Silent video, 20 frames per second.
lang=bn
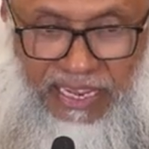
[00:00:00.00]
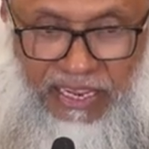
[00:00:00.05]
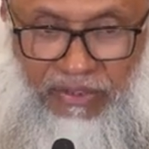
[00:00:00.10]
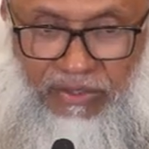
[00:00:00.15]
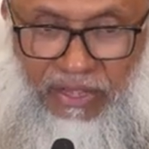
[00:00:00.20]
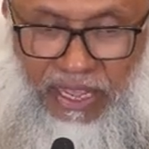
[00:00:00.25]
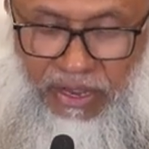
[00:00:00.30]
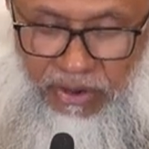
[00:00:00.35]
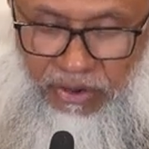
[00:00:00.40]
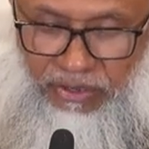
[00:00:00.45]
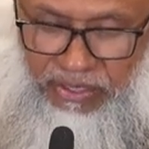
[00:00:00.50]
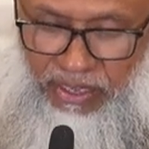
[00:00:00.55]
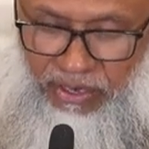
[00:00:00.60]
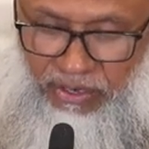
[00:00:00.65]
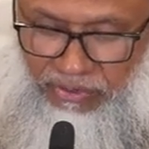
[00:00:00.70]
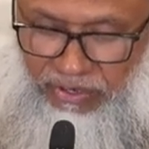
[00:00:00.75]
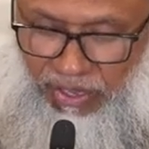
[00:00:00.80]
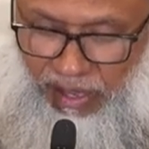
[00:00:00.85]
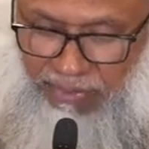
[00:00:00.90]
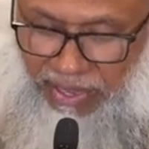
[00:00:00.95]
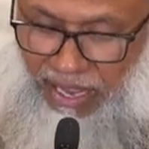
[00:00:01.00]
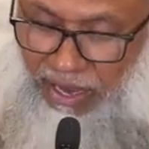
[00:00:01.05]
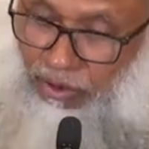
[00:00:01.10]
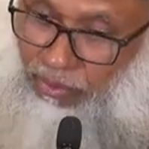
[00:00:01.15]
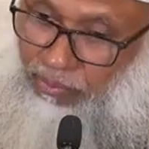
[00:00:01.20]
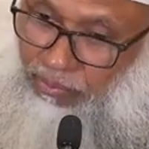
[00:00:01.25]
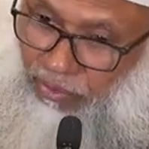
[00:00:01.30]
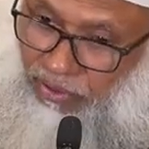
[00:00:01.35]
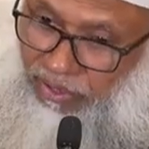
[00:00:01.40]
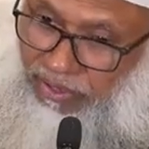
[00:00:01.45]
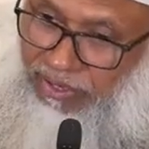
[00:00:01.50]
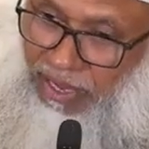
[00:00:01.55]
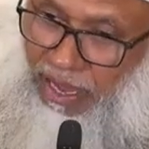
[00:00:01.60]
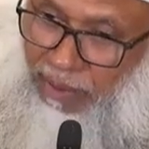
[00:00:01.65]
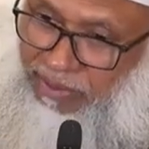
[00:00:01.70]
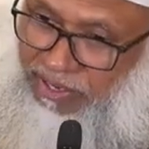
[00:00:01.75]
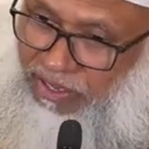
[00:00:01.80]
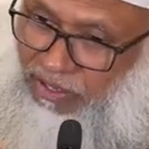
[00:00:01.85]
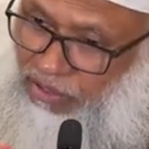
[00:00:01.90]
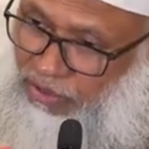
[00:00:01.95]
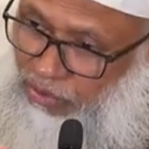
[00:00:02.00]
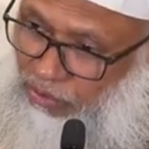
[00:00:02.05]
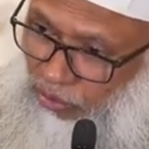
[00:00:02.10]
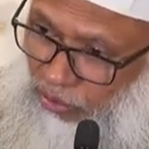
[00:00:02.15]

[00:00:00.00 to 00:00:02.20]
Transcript: কিন্তু এই কথাটা যদি আমি এখন বলি যে আমি কিছু